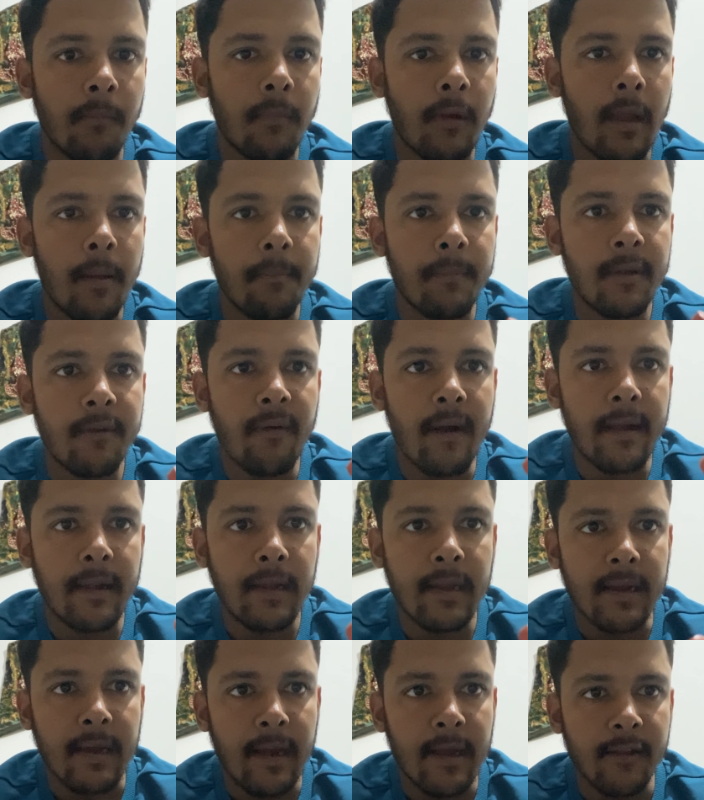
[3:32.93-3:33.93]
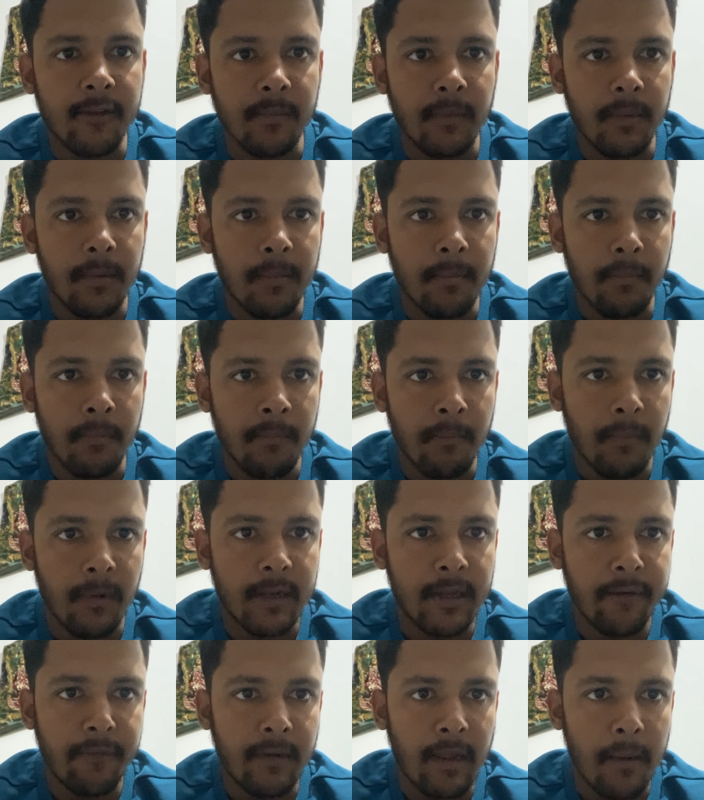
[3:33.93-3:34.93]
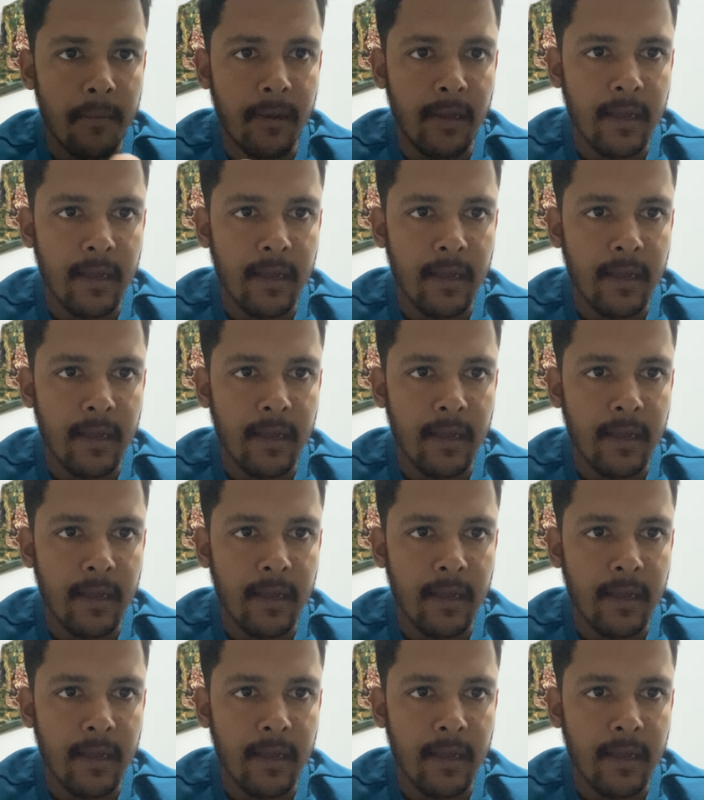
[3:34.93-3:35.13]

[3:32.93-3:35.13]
एम बी वाइट लिखा है इसमें भी मल्टी विटामिन